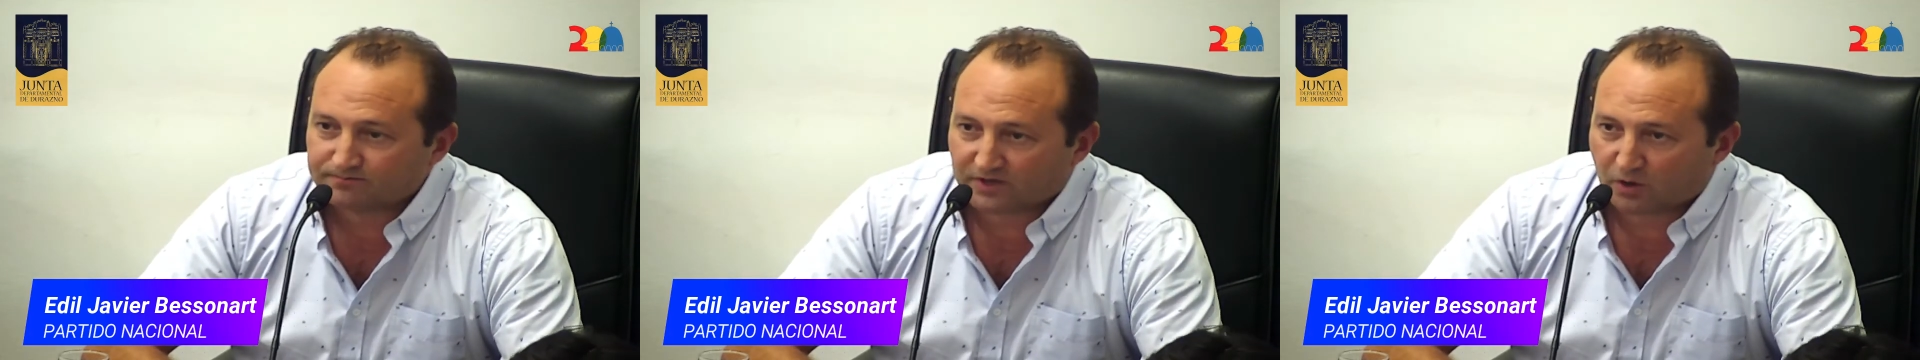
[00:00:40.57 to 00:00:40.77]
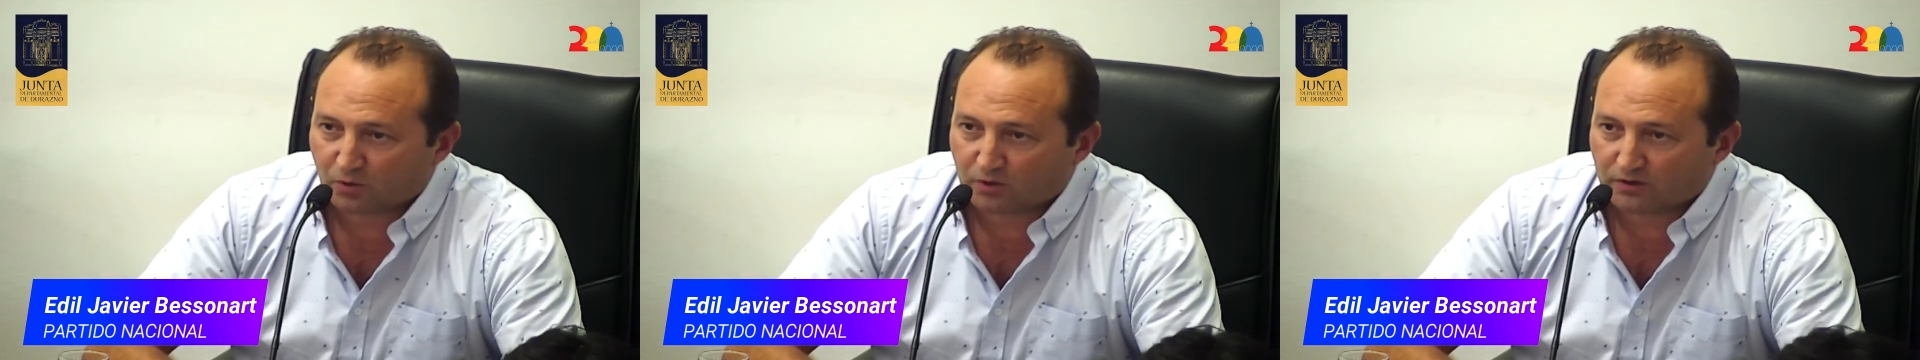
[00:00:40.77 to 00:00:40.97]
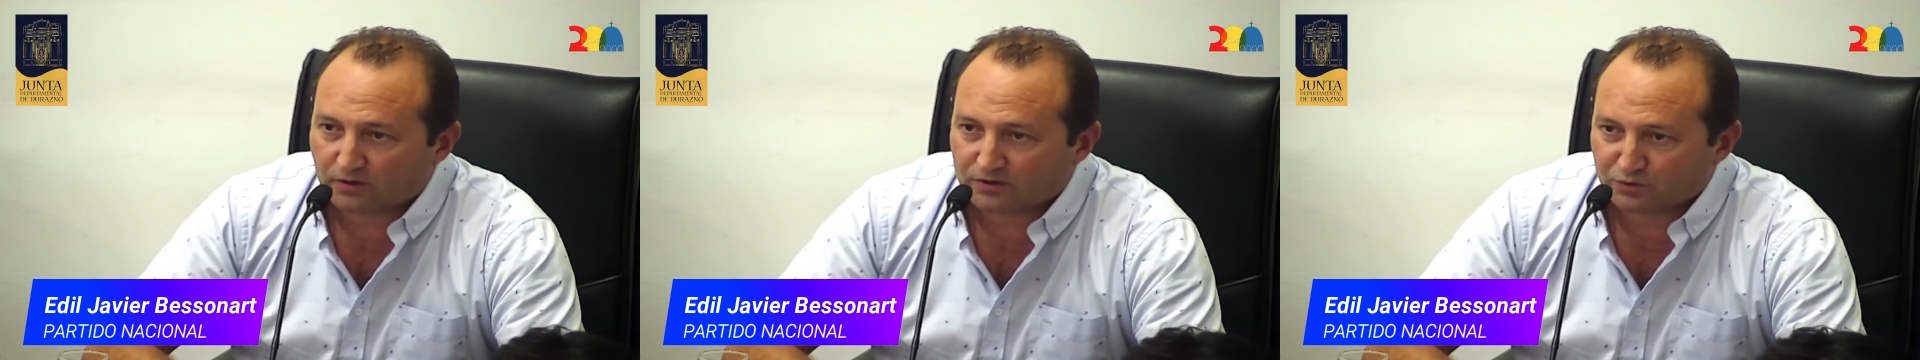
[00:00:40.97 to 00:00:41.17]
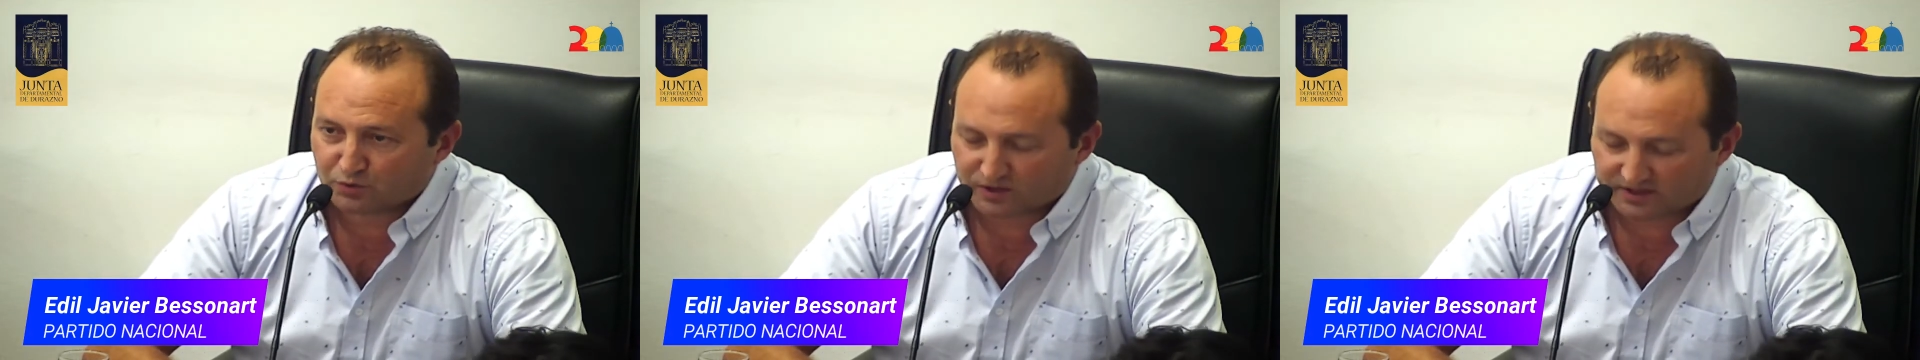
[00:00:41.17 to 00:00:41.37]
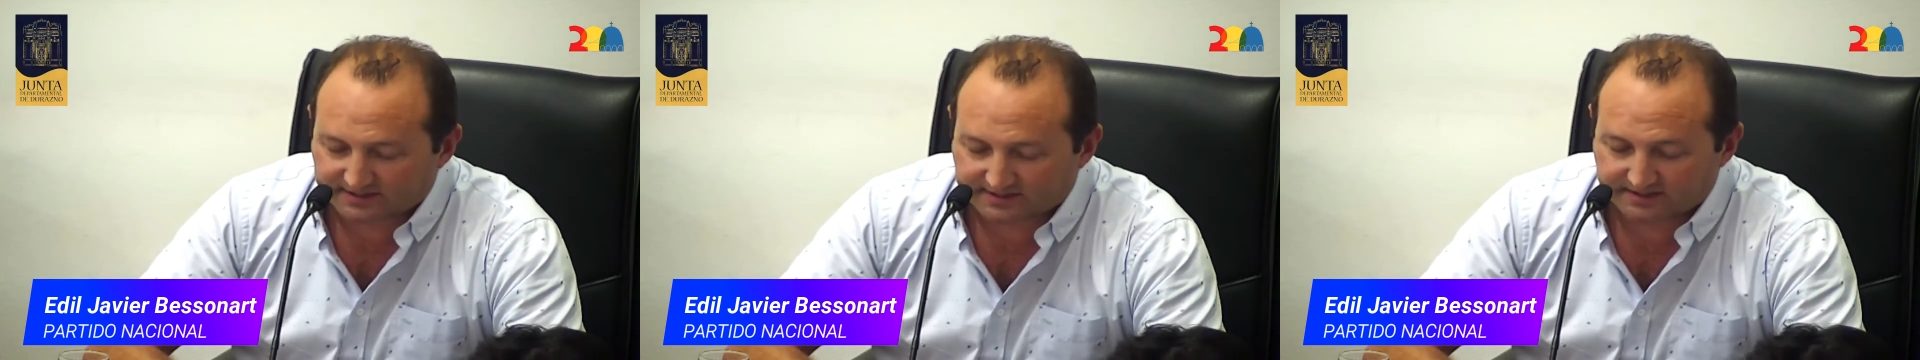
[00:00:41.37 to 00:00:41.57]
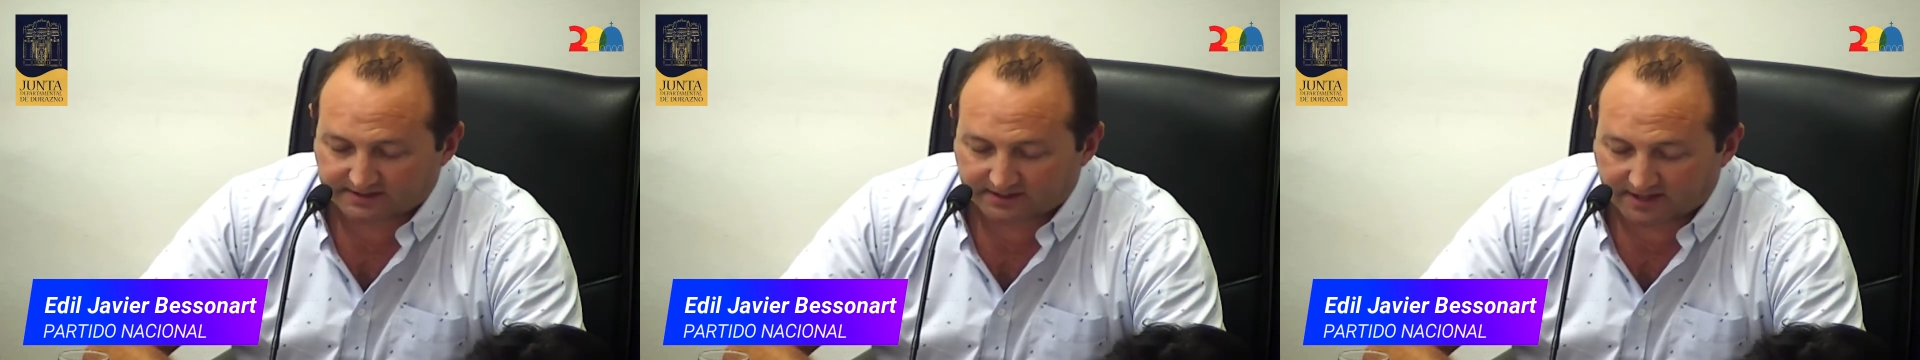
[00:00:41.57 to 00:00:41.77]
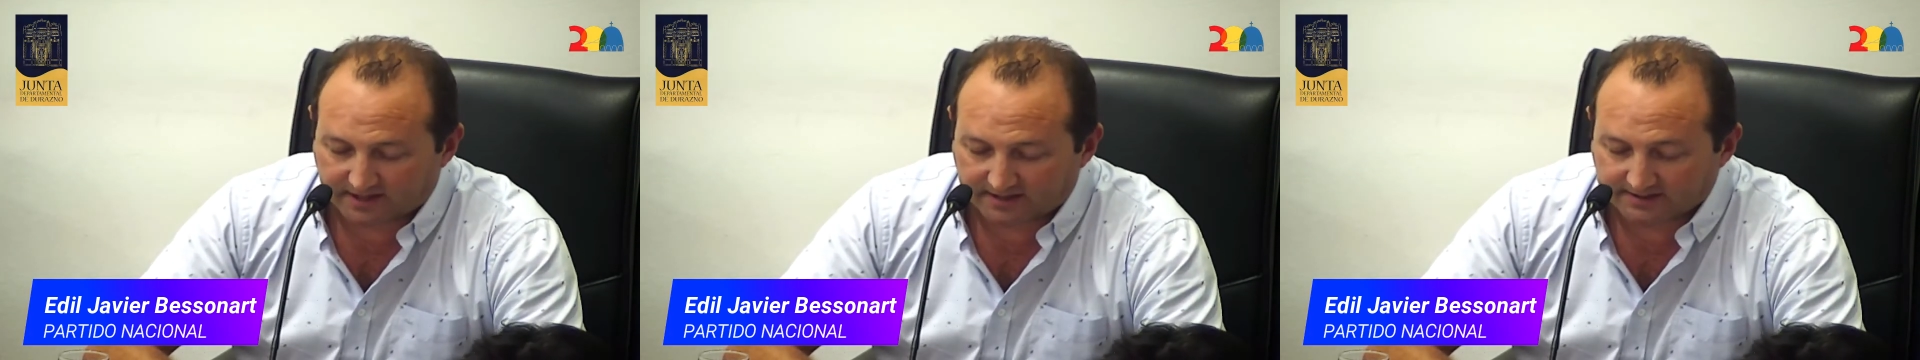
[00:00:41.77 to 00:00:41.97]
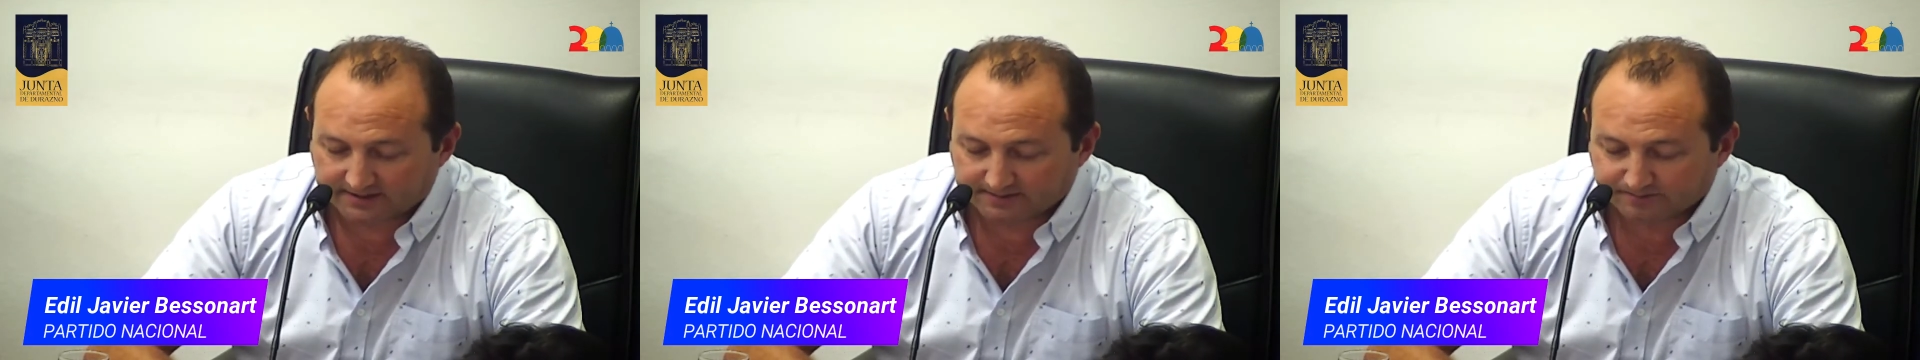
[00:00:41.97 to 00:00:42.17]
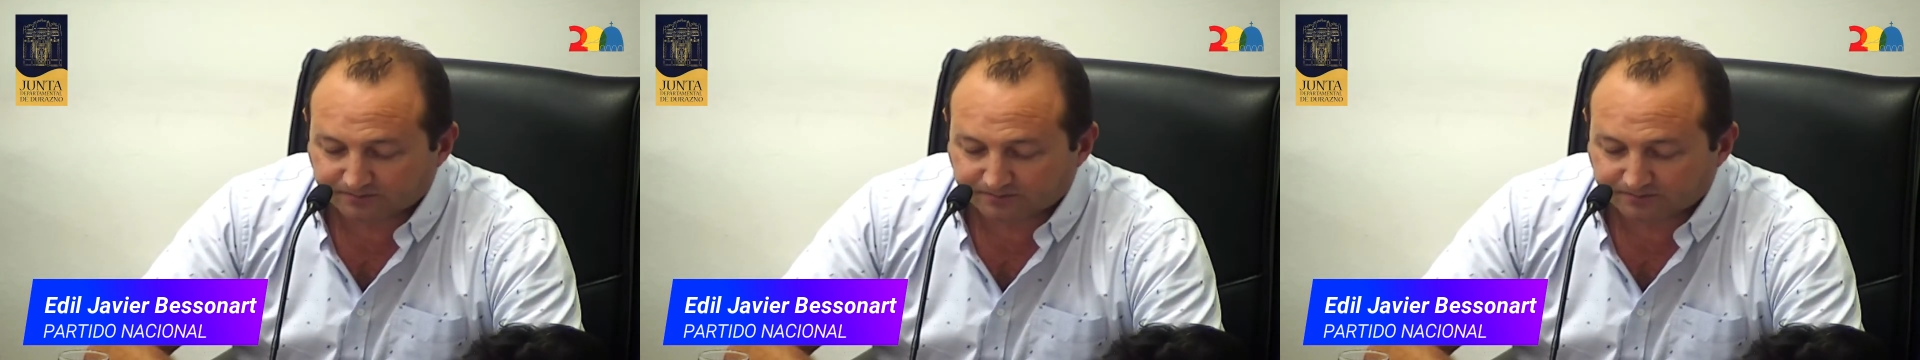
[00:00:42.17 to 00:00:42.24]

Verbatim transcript: acuerdo a sus necesidades.